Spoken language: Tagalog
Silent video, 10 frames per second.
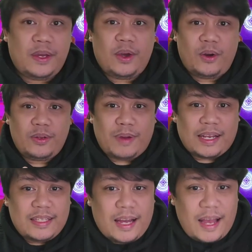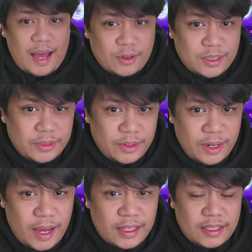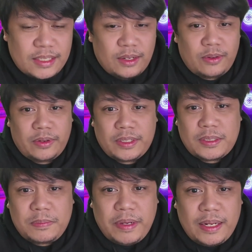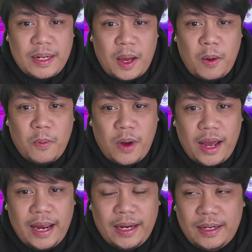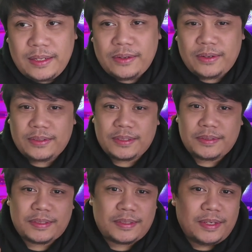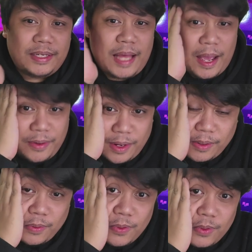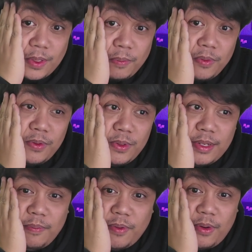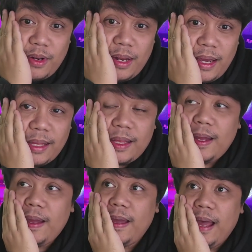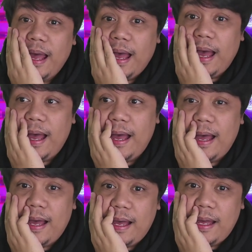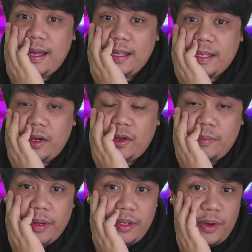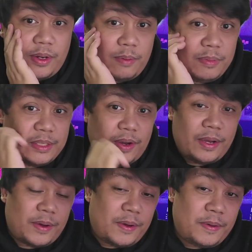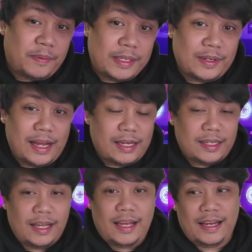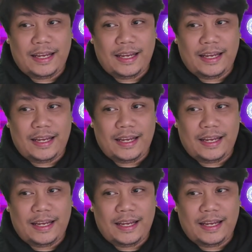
Yun, magandang araw sa inyo lahat. So, it's been a while, no? Since sulit tayo nag-usap-usap ulit. At yun, medyo na-miss ko kayo. Medyo lang.